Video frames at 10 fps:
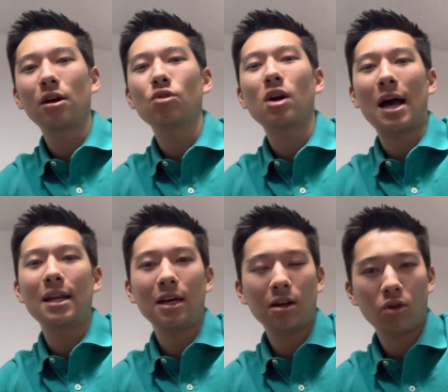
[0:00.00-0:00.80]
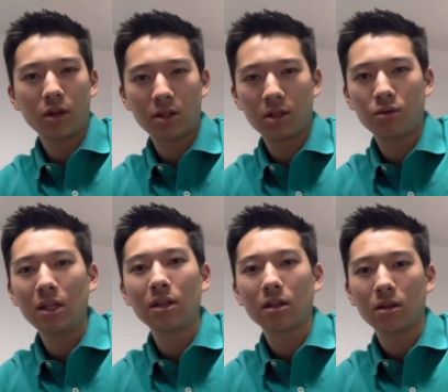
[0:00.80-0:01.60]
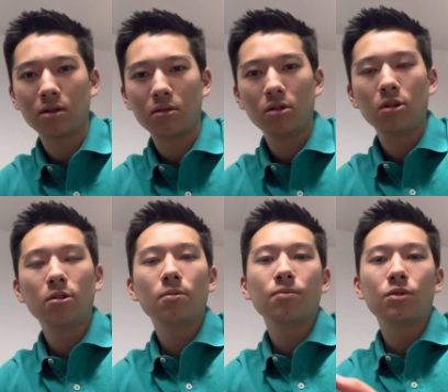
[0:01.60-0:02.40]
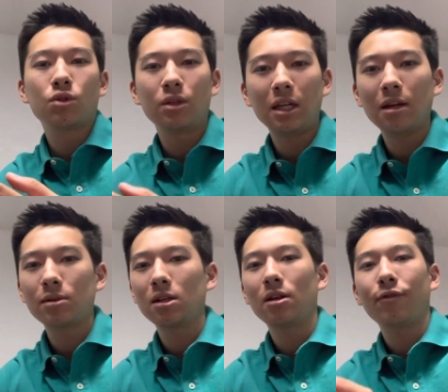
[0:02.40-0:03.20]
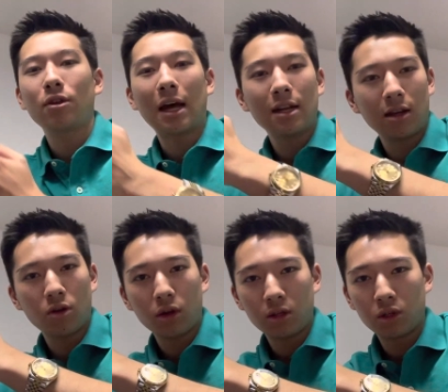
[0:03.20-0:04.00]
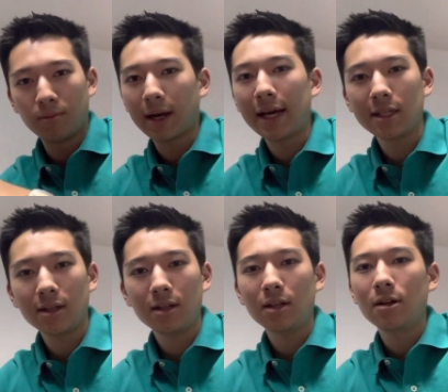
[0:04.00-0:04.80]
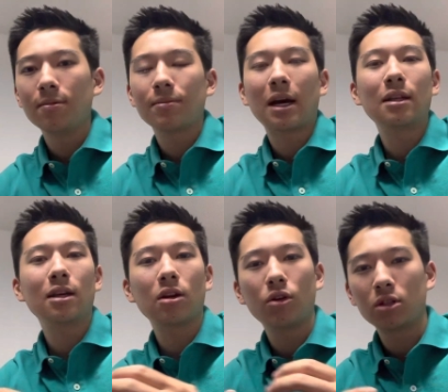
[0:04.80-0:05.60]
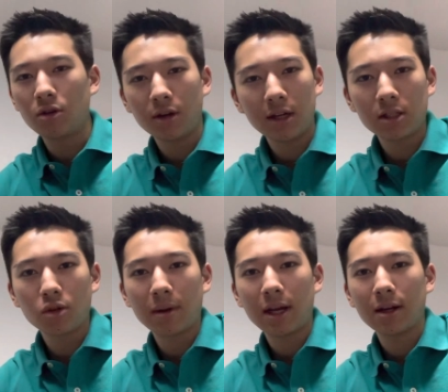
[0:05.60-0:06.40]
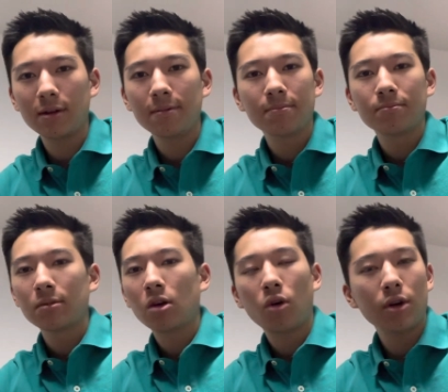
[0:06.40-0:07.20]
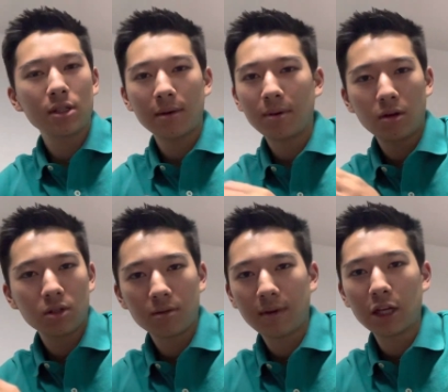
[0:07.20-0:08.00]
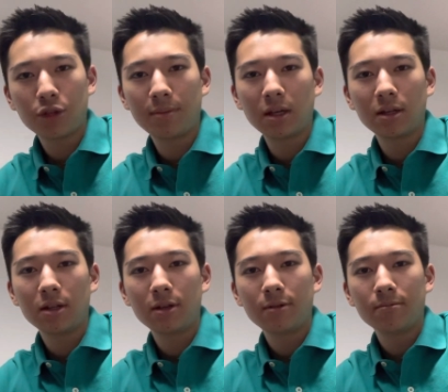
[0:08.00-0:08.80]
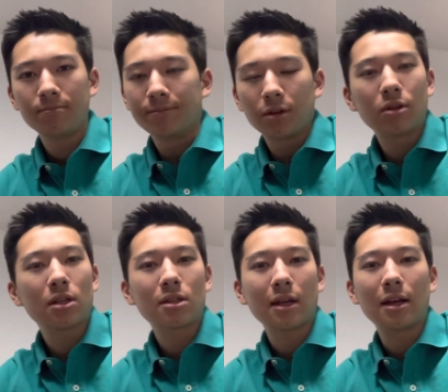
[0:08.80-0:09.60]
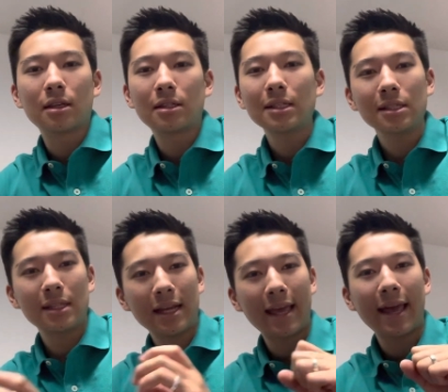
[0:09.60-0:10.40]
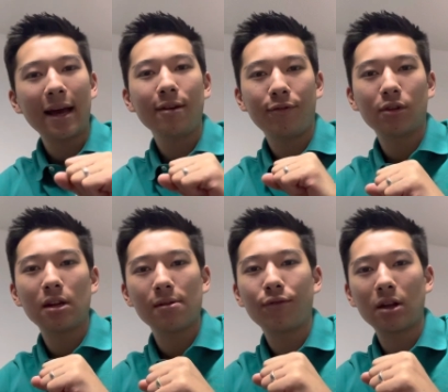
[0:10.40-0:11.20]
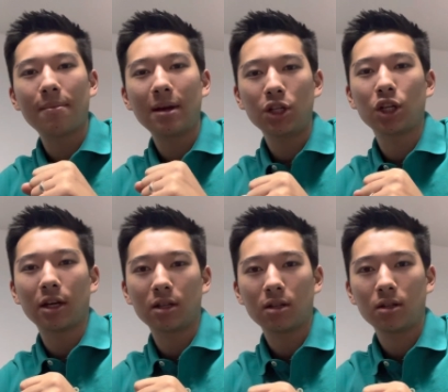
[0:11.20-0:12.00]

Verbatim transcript: auch noch anderen Leuten zu dienen. Zu dienen im Sinne von anderen Leuten zu bereichern, andere Leute glücklich zu machen, Häuser bauen zum Beispiel. Und das ist alles. Das ist der Kern von der, von der Menschheit.